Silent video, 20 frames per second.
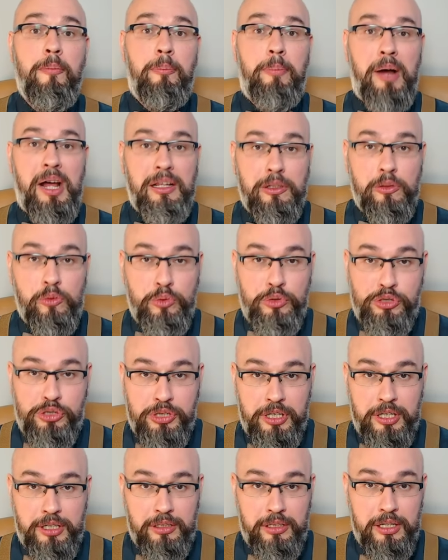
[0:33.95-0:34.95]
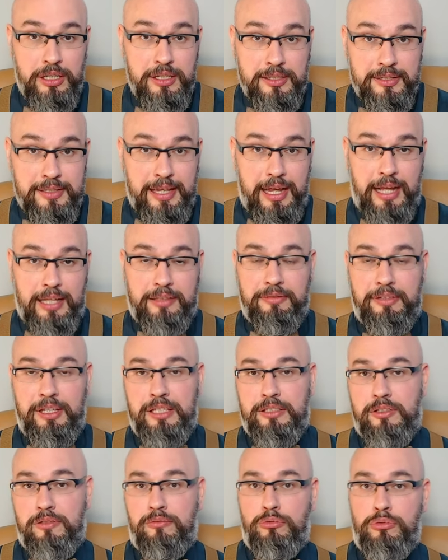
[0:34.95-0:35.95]
получил
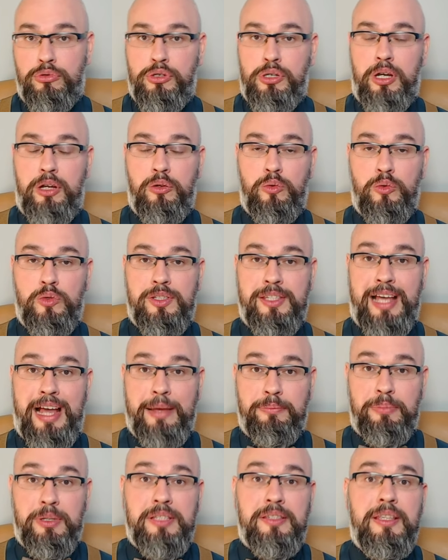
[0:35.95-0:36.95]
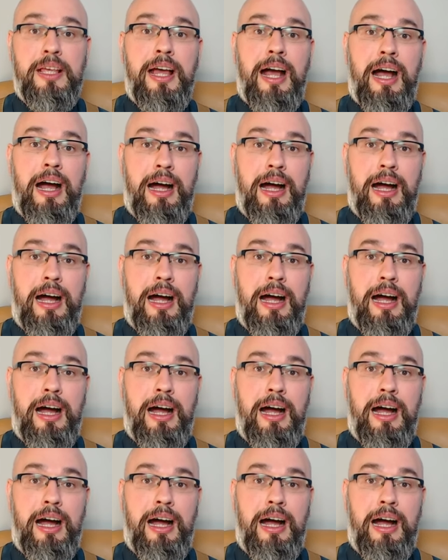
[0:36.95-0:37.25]
соответствующую запись